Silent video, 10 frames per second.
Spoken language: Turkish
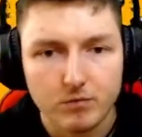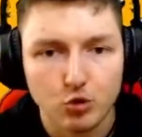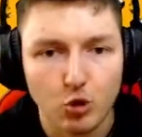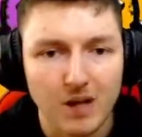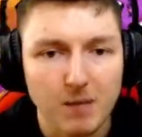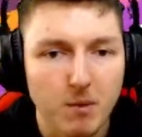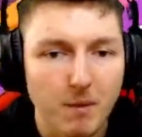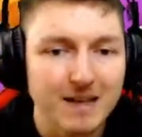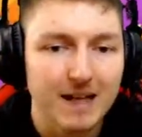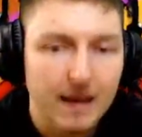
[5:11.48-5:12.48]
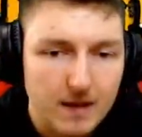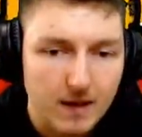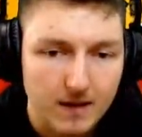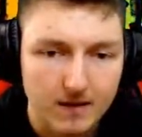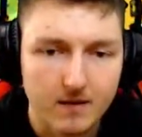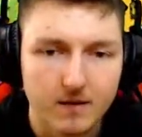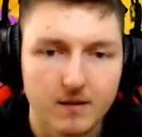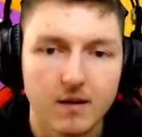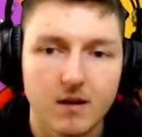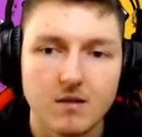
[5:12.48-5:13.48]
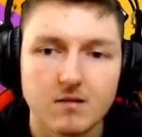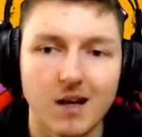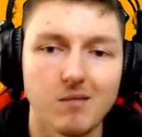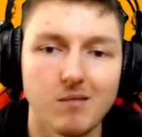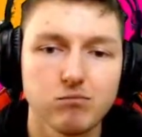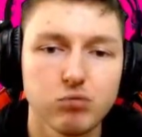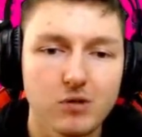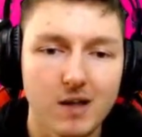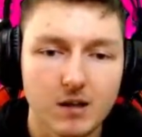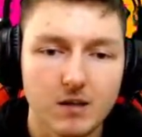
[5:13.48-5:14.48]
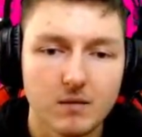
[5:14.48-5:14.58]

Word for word: zorlanmamam gereken yerler. Yani buralar